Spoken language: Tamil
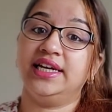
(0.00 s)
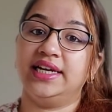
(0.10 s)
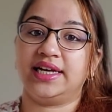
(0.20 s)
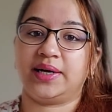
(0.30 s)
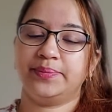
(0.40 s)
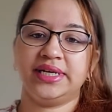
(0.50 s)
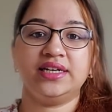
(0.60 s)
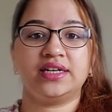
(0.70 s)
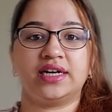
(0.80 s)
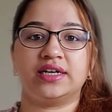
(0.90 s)
இல்லை
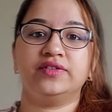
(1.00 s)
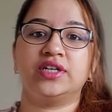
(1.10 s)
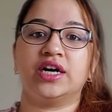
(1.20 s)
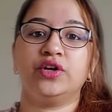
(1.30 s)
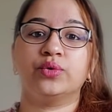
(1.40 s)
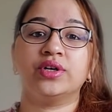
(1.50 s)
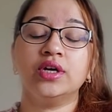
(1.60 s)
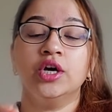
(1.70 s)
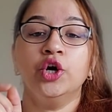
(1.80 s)
அப்படின்ற அளவுக்கான ஒரு